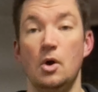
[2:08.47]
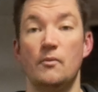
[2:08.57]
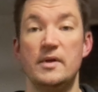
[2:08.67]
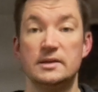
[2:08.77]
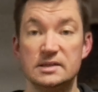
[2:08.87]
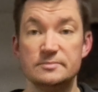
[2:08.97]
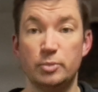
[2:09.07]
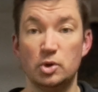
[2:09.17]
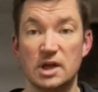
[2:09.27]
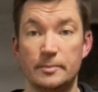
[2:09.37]
Wenn ihr diesen
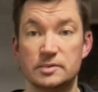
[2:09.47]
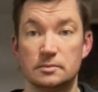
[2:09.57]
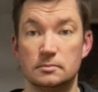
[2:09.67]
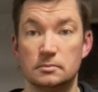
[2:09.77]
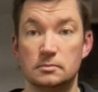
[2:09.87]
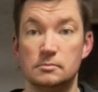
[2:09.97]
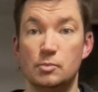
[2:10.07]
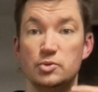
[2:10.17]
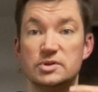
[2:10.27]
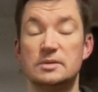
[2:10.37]
Punkt habt,
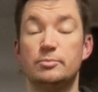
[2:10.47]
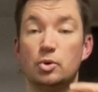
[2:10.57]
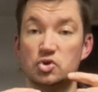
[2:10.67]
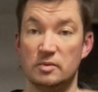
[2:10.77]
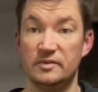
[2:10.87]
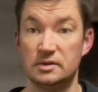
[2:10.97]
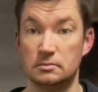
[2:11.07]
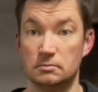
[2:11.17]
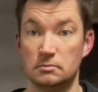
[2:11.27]
müsst ihr den Punkt überwinden.